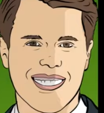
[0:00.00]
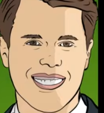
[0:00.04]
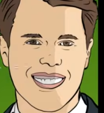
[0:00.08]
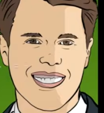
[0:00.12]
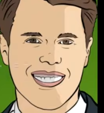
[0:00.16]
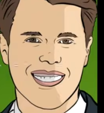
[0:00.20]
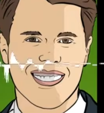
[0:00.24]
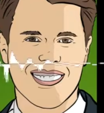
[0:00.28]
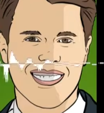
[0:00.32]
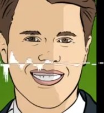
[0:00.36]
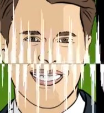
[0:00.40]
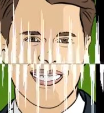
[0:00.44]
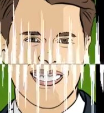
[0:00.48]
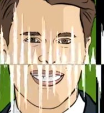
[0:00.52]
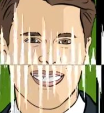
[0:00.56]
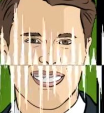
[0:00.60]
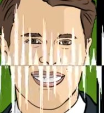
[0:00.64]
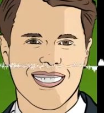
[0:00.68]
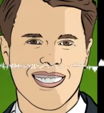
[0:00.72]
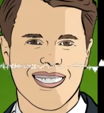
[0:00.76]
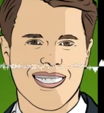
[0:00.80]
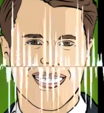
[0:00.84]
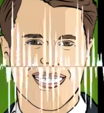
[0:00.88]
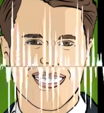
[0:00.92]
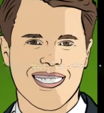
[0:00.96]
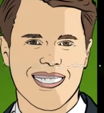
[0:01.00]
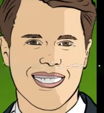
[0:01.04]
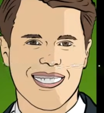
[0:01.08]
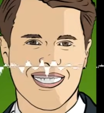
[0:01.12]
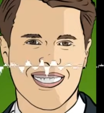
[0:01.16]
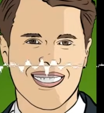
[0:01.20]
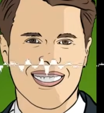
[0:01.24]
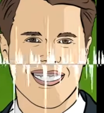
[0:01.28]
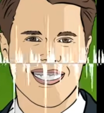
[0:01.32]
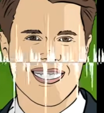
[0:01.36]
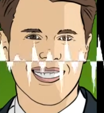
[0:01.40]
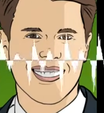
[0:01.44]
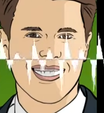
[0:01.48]
die, die Welt erklärt und
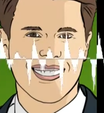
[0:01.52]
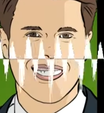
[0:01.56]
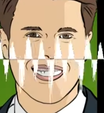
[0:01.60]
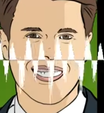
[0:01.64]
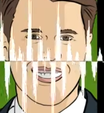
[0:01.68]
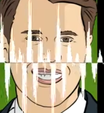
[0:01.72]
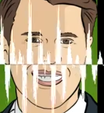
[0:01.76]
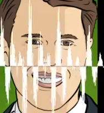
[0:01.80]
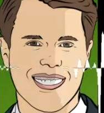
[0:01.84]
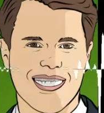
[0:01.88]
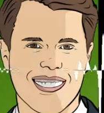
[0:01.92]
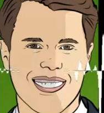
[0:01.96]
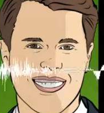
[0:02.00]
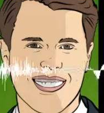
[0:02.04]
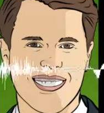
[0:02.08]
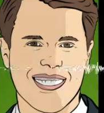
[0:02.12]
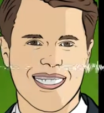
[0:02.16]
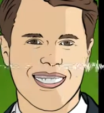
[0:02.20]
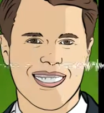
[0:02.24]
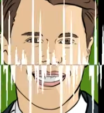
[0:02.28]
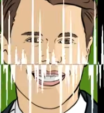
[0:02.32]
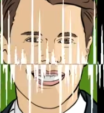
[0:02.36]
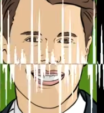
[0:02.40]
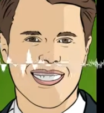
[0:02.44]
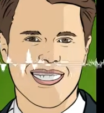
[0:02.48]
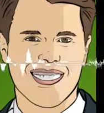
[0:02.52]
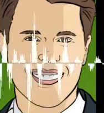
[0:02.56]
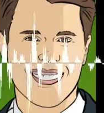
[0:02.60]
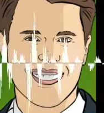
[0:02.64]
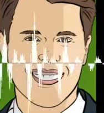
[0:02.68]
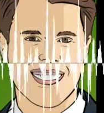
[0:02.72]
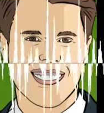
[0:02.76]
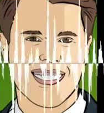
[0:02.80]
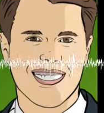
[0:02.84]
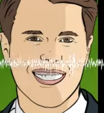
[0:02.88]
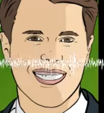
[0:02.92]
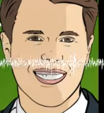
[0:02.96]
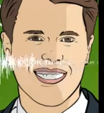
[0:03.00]
man diese Prozesse auch ein Stück
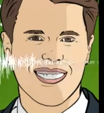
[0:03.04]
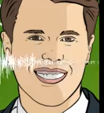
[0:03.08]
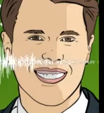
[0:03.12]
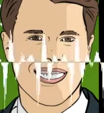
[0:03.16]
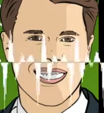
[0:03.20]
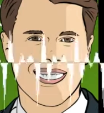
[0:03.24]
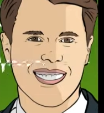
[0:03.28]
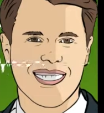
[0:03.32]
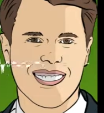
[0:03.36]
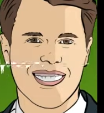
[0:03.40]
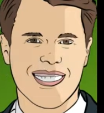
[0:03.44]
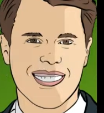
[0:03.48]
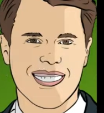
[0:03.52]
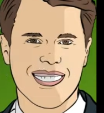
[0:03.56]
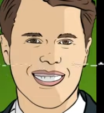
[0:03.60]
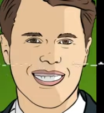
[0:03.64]
weit versteht.